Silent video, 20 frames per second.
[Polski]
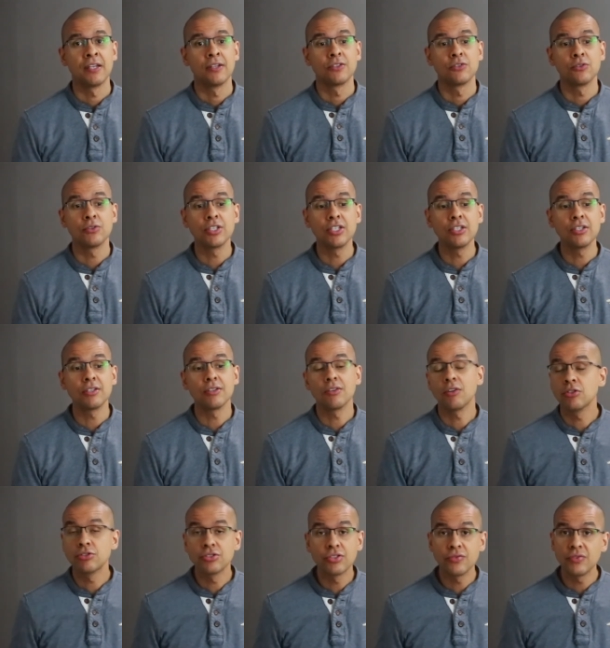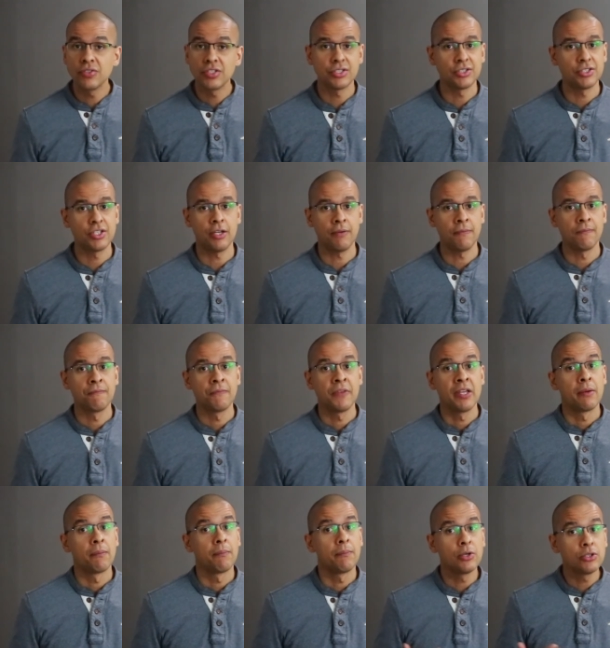No i oczywiście
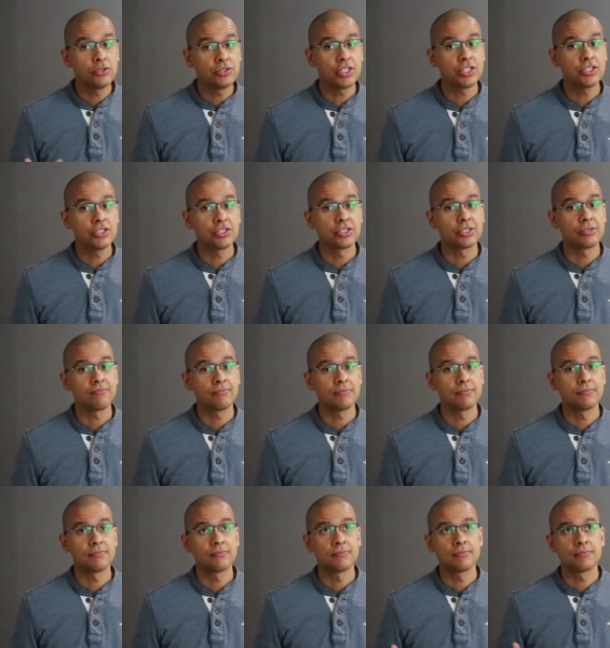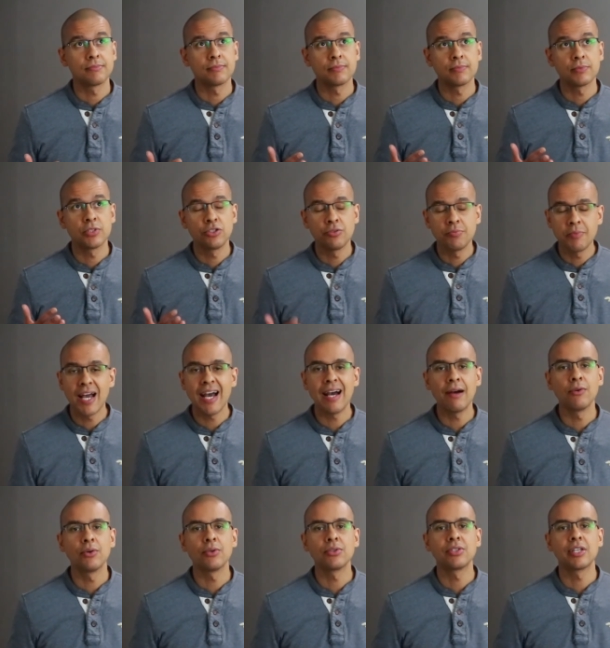możesz mm,
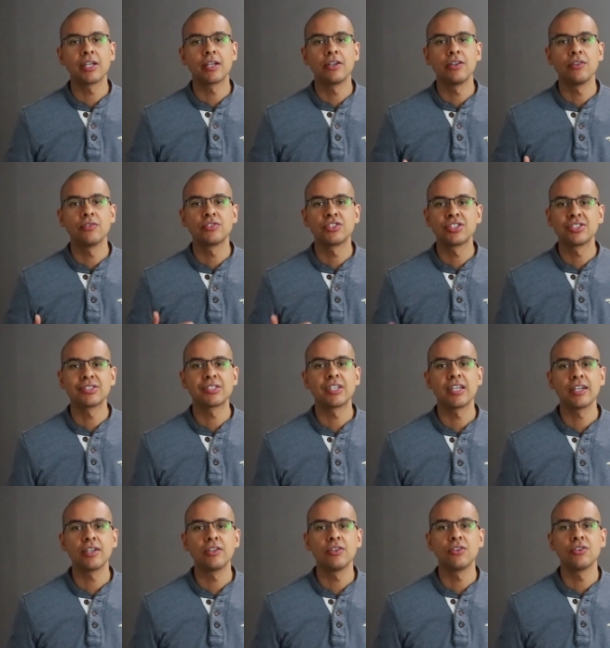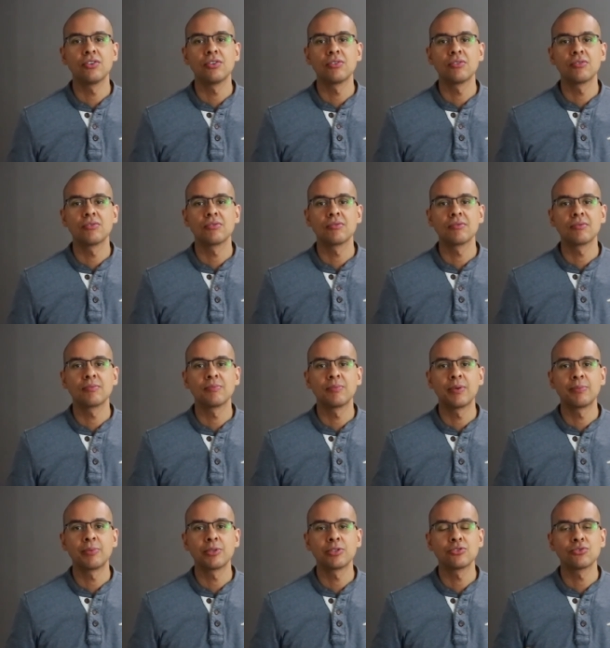śmiało tego wszystkiego po
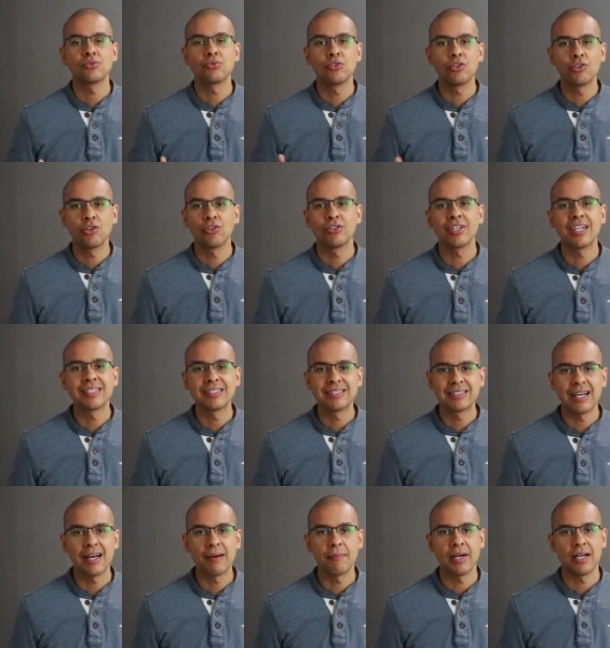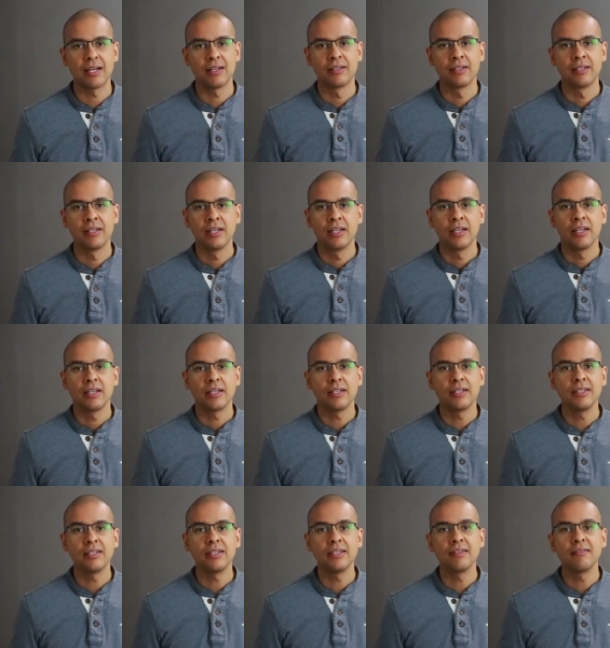prostu dokonać sama.
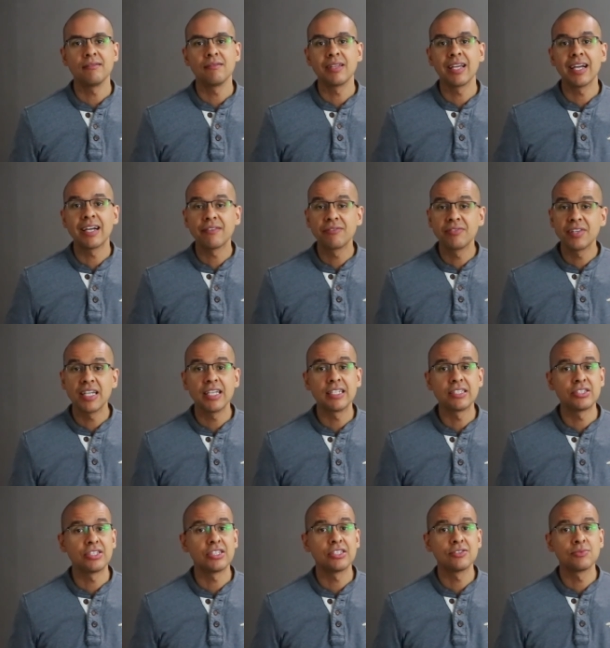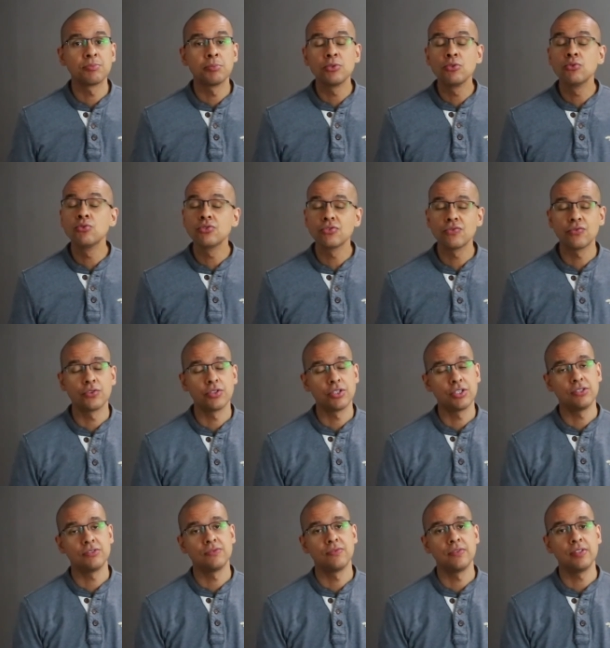I jak wiesz, jest mnóstwo
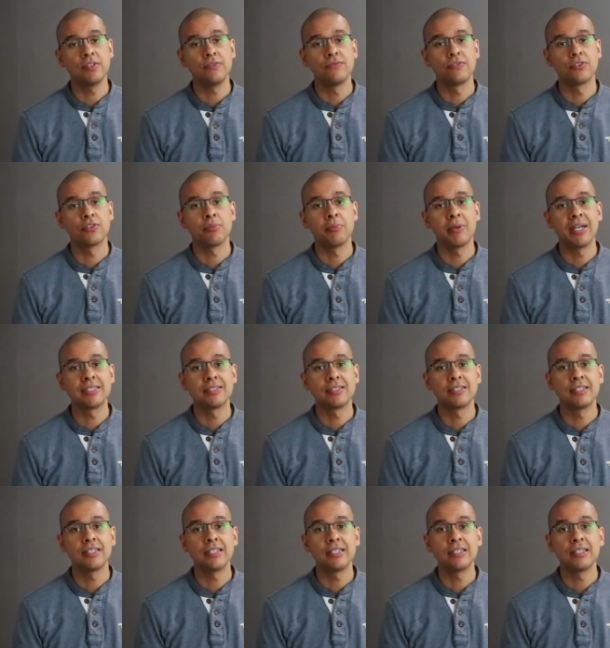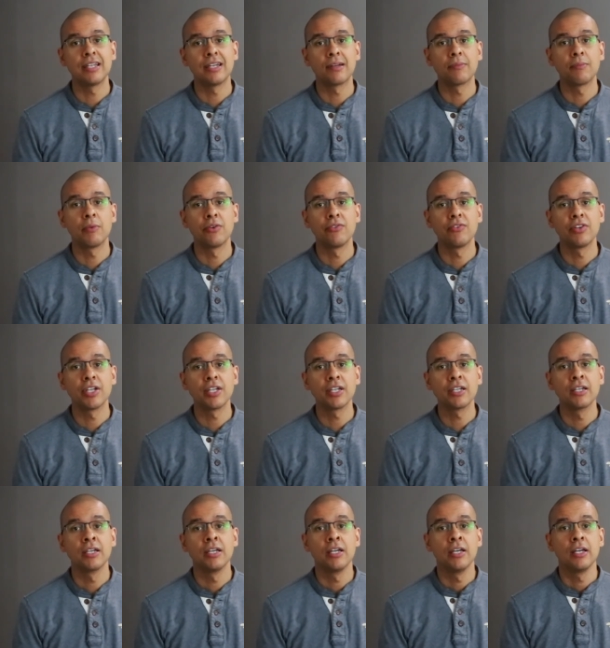in informacji darmowych
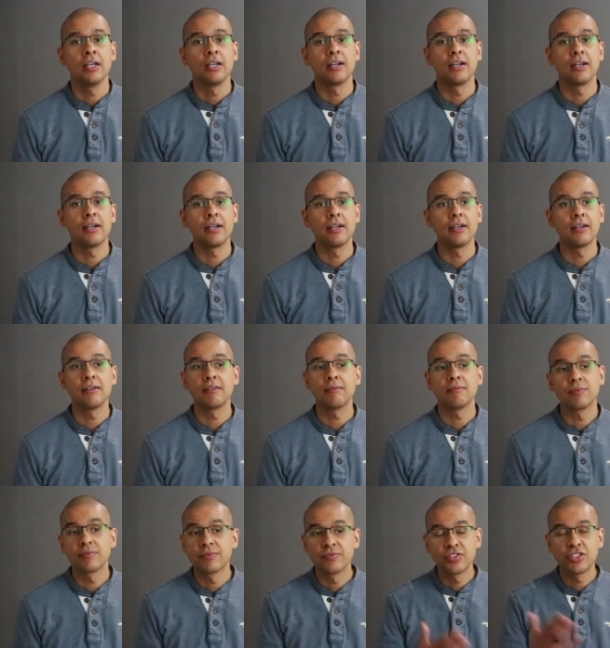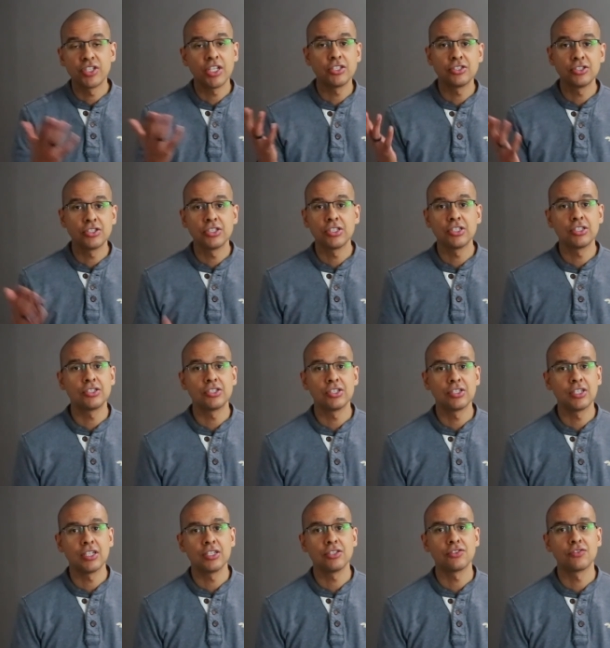e, w sieci czy
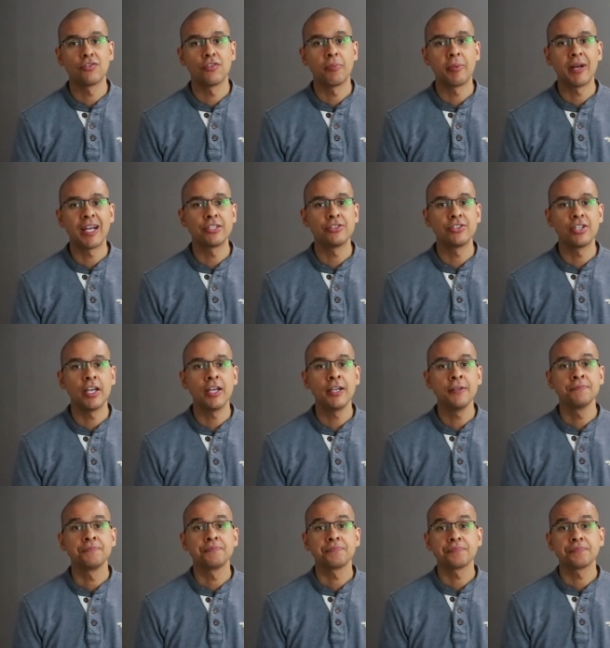też w prasie,